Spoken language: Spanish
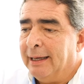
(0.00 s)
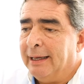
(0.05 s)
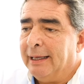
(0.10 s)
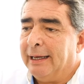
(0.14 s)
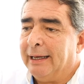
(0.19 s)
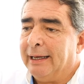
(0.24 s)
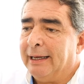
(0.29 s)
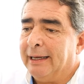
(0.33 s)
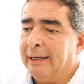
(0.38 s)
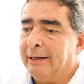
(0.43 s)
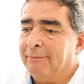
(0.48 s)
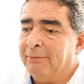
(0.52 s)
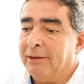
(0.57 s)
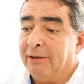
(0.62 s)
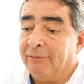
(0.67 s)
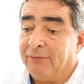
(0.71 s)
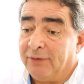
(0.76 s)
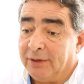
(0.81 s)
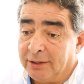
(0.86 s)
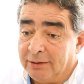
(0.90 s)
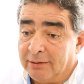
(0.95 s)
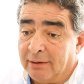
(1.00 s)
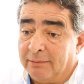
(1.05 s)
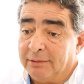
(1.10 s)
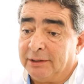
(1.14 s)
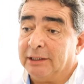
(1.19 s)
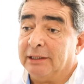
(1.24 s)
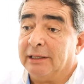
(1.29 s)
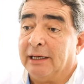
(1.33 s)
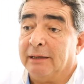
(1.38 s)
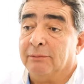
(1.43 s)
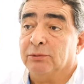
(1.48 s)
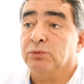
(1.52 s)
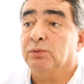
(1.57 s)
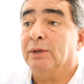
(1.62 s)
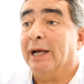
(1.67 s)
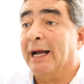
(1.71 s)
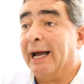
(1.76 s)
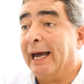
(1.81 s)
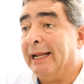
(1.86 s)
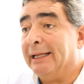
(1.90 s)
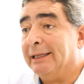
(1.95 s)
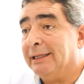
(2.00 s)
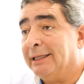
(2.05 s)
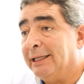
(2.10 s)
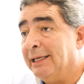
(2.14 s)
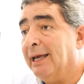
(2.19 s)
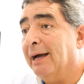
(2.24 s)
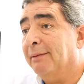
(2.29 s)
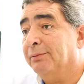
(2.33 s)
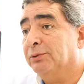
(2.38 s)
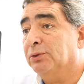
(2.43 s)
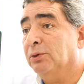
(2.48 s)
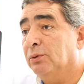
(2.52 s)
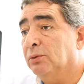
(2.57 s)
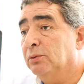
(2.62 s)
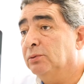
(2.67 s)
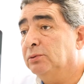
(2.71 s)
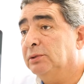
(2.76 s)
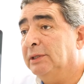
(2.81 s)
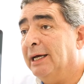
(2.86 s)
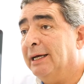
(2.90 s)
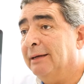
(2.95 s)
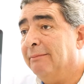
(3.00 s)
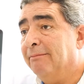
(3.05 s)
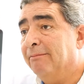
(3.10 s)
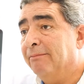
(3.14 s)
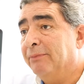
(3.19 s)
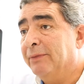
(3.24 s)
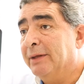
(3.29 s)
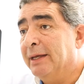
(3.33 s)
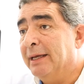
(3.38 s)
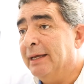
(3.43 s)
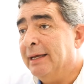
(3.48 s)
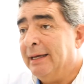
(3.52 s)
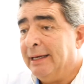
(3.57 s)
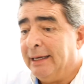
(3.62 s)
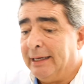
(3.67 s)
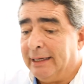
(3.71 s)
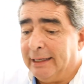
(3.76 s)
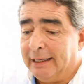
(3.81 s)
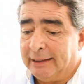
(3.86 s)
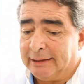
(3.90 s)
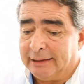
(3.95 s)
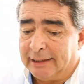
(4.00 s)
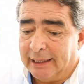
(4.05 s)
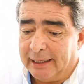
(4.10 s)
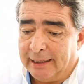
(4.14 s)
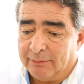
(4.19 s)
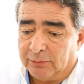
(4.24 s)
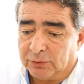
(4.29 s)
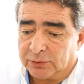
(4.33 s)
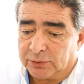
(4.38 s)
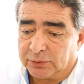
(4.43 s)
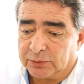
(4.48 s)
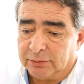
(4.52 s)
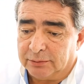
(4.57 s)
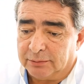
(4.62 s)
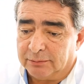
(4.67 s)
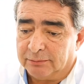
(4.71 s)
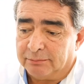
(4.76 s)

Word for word: Eh, definitivamente tenemos una garantía absoluta, eh, tenemos